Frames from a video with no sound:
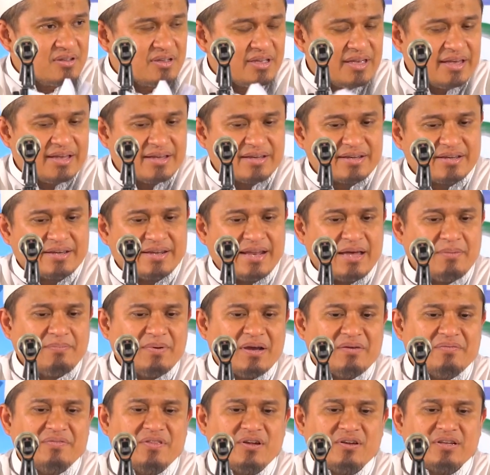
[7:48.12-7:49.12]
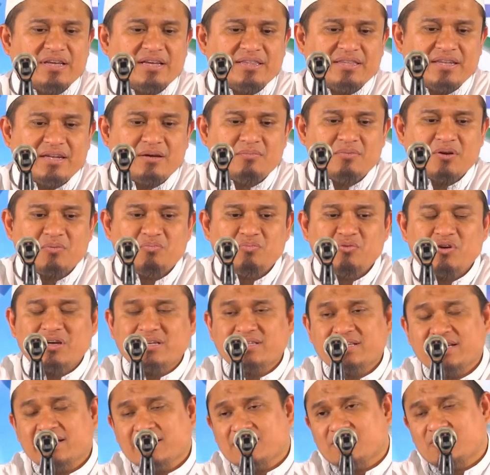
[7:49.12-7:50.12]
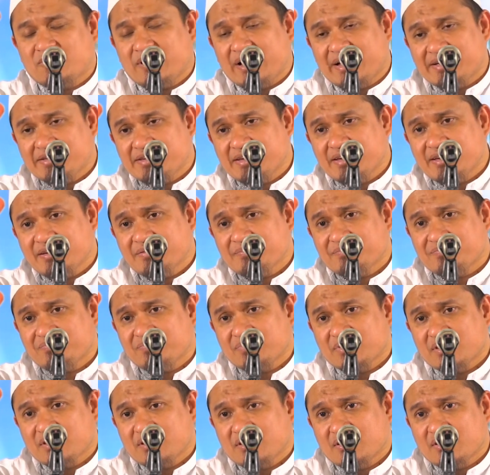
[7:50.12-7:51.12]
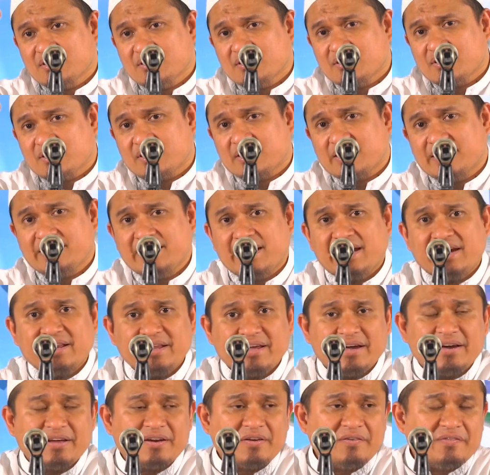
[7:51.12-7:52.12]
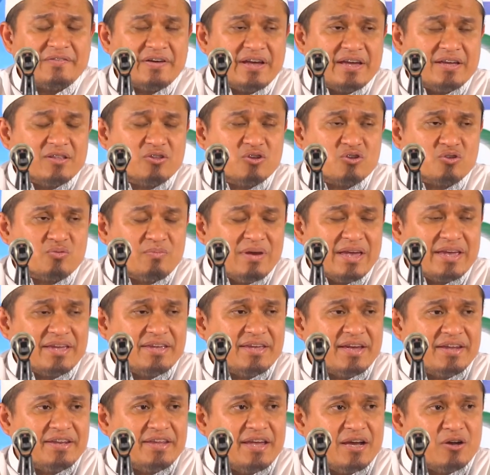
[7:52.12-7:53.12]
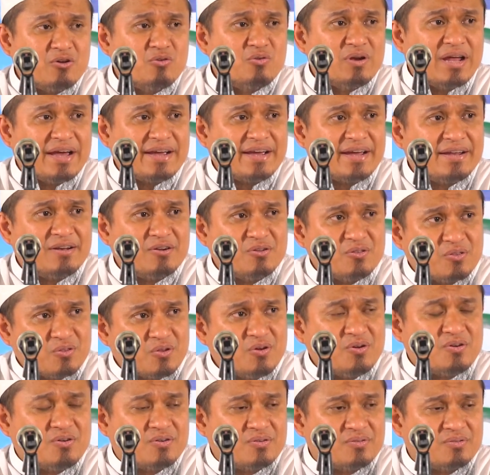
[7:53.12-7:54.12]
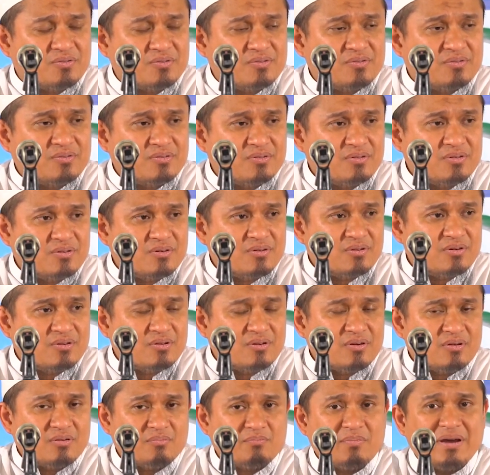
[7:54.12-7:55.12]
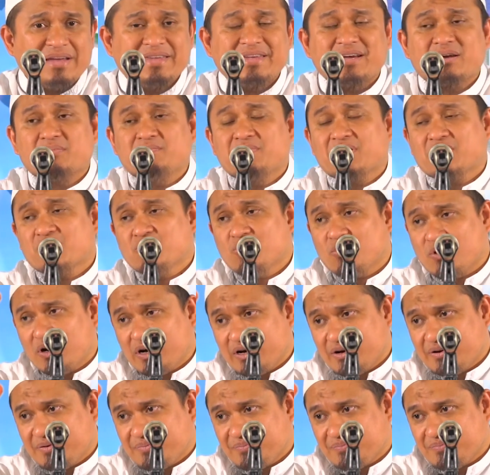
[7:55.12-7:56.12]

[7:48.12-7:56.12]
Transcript: Ya. Kenapa afdolnya tidak berpuasa kalau haji? Karena di hari Arafah itu sebaiknya dia gunakan untuk banyak berdoa.